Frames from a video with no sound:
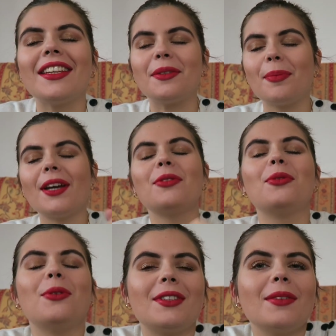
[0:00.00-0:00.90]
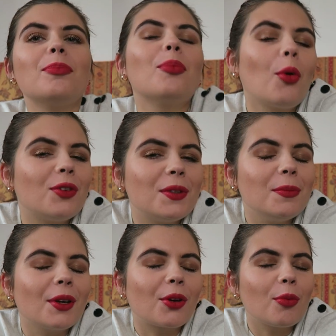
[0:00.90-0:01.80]
n'est-ce pas Tu le sais
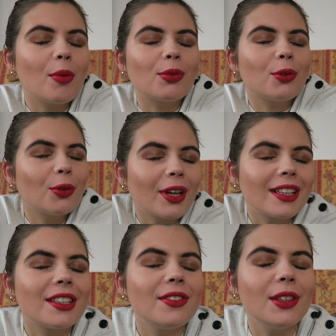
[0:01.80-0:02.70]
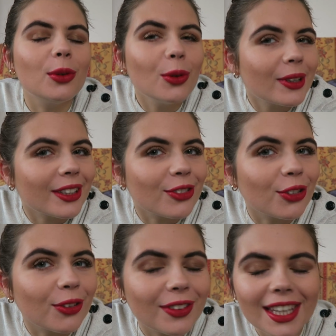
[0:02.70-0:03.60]
aussi bien que moi puisque tu regardes cette vidéo le
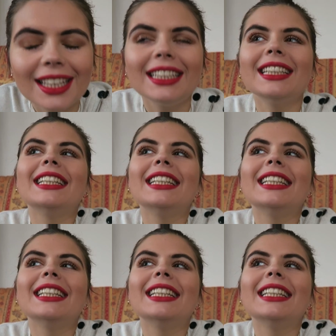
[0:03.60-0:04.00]
15 janvier.